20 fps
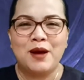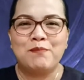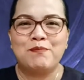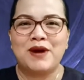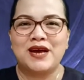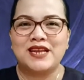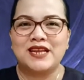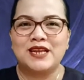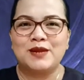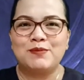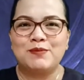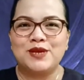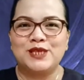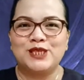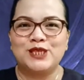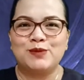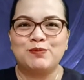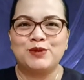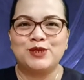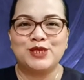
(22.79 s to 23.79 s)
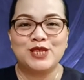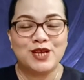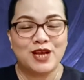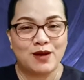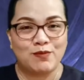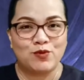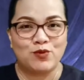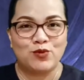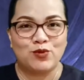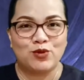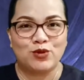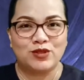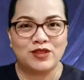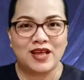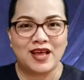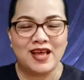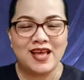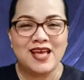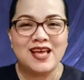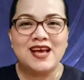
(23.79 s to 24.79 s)
Mari lebih si pesikap ukurta
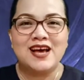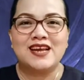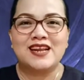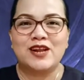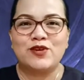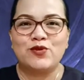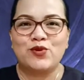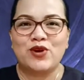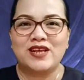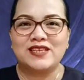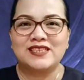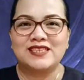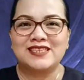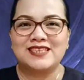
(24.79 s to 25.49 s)
raduras